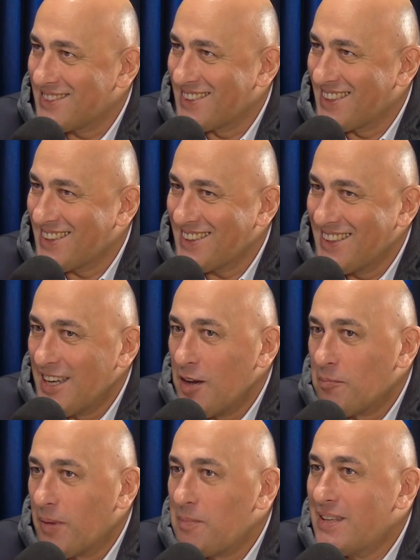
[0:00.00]
да,
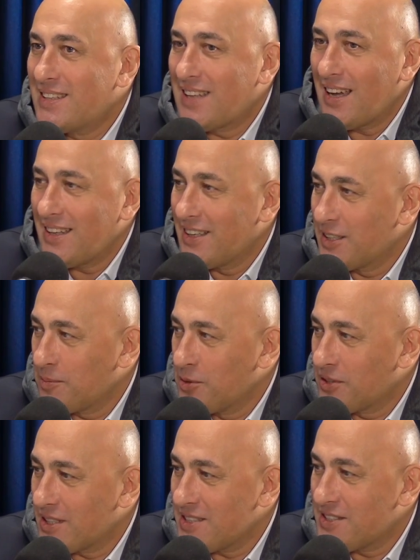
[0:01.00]
моментально это
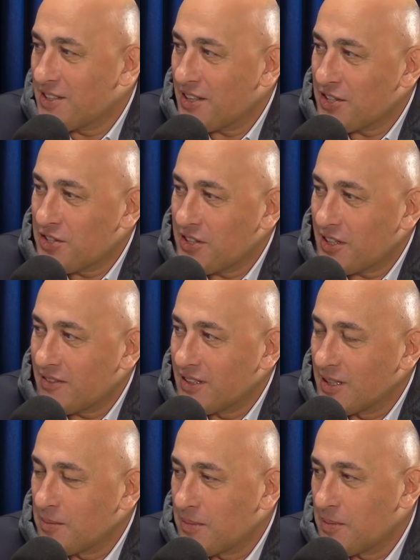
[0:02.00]
будет
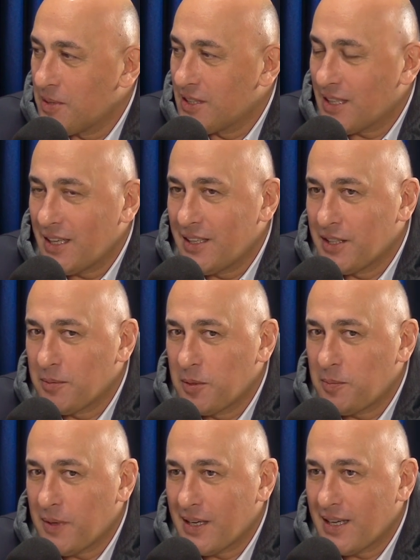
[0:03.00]
растиражировано, моментально это
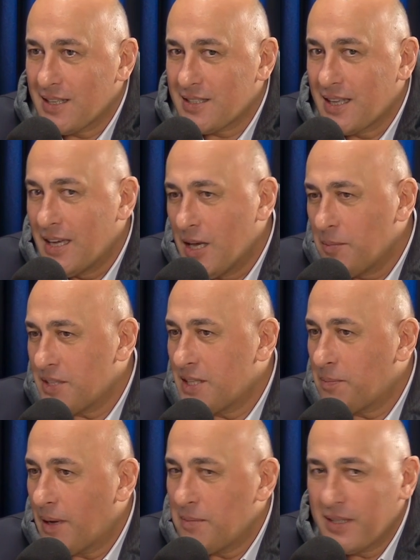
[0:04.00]
будет показано.
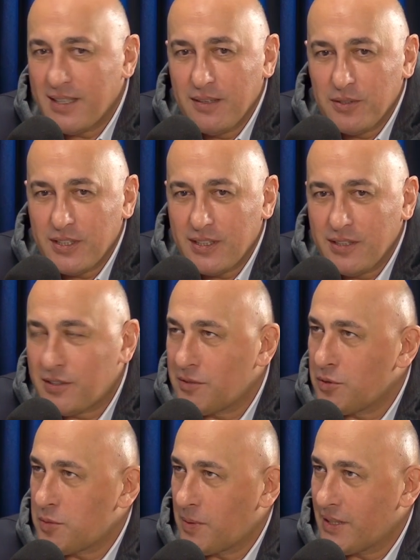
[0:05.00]
Преснопамятное вот это
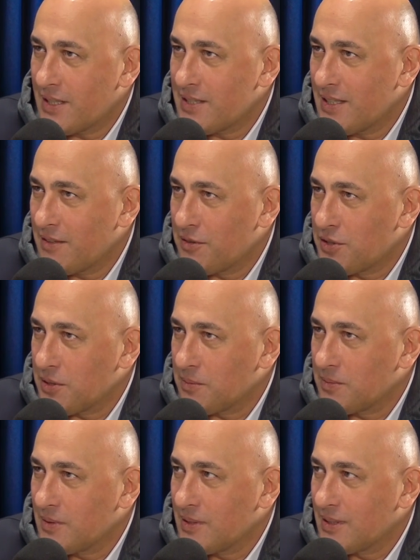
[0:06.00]
интервью с
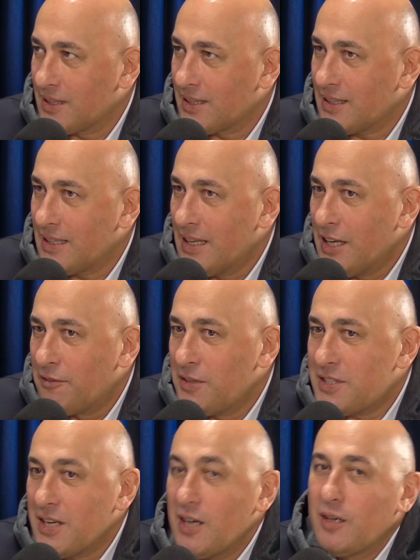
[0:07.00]
Протасевичем, да,
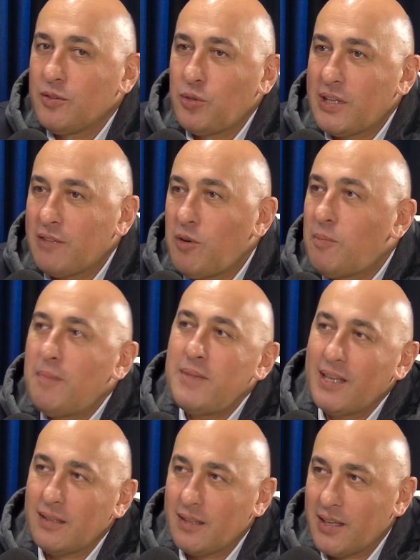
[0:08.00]
ведь до того
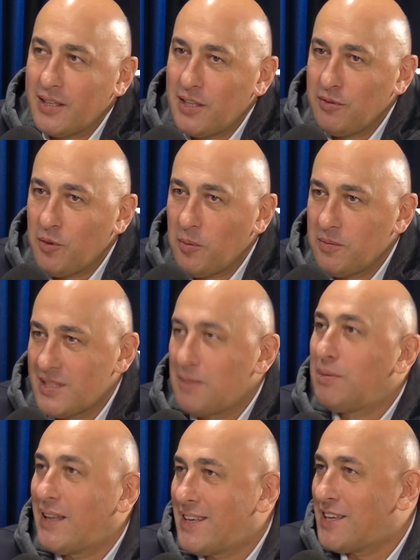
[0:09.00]
момента, как его
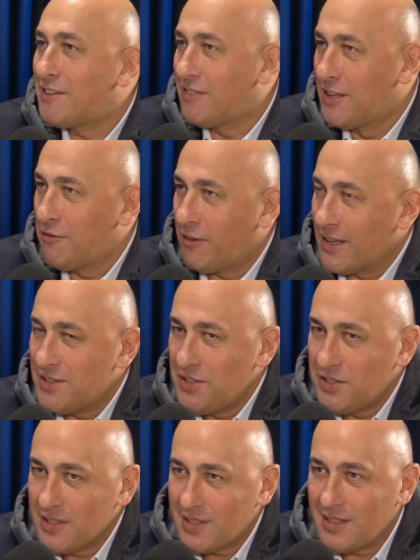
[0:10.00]
заблокировали
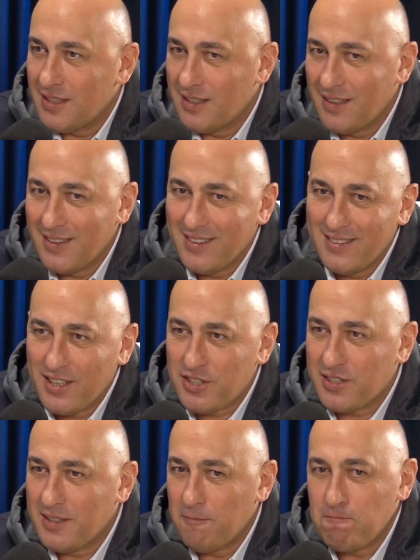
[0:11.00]
фактически
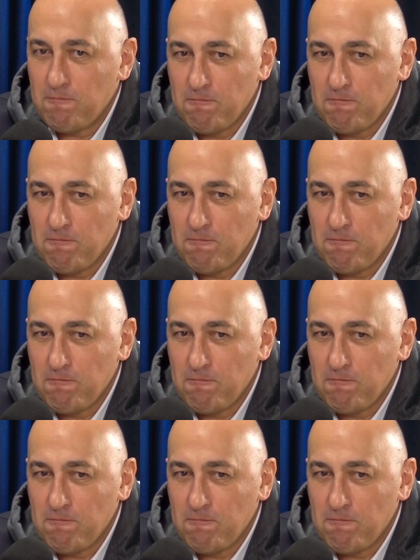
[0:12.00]
наши,